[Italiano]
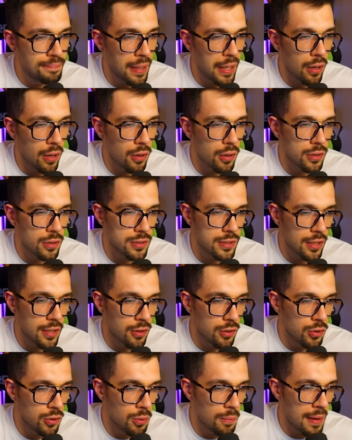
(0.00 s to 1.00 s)
però
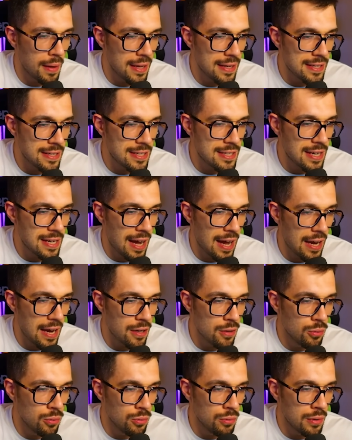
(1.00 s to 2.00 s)
secondo me già
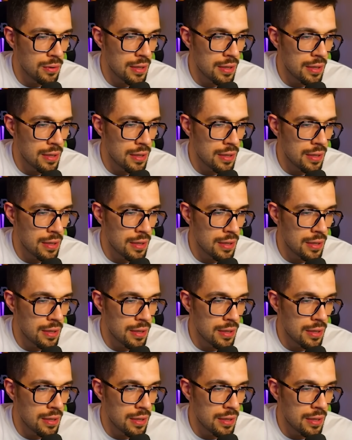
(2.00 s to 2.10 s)
in un